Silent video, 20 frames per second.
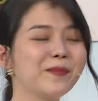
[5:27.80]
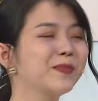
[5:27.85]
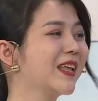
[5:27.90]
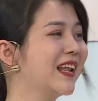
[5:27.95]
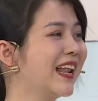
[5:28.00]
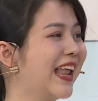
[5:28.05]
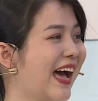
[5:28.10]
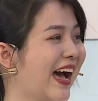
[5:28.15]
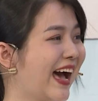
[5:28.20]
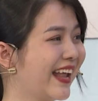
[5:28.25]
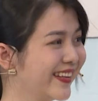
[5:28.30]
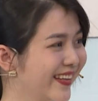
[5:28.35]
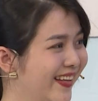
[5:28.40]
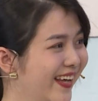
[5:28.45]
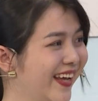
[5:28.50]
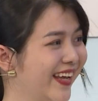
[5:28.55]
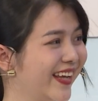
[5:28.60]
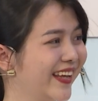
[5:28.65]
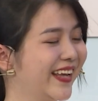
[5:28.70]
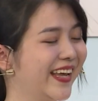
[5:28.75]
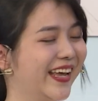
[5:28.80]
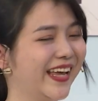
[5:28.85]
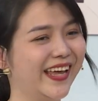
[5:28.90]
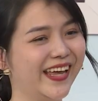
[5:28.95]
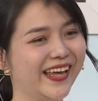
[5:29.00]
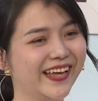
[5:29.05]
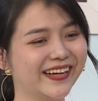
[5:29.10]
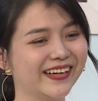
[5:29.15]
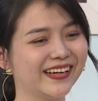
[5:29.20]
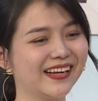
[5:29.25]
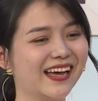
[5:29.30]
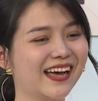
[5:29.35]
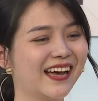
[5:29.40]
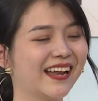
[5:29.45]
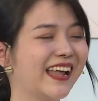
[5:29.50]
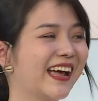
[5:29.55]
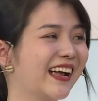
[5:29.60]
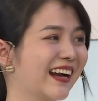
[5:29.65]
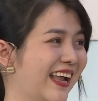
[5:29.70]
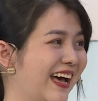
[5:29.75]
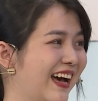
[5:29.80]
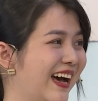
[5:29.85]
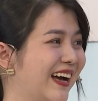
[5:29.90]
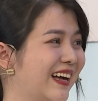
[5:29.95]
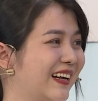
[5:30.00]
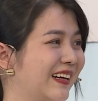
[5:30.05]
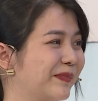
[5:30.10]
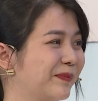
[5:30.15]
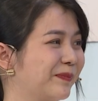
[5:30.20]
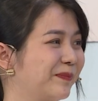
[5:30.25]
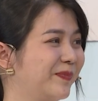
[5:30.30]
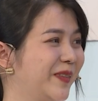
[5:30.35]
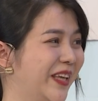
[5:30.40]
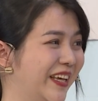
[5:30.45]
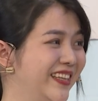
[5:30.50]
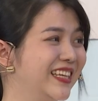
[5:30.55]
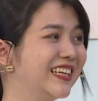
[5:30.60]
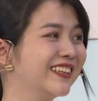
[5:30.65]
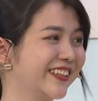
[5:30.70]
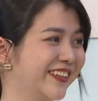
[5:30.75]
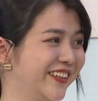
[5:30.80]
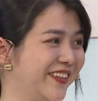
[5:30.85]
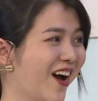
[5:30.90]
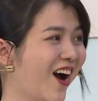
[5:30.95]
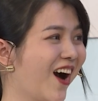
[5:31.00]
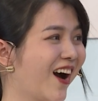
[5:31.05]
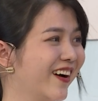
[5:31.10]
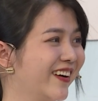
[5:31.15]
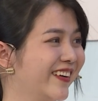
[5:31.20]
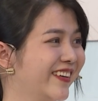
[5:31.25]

em tên là Anh Thi Hiện à, đang là diễn viên tự do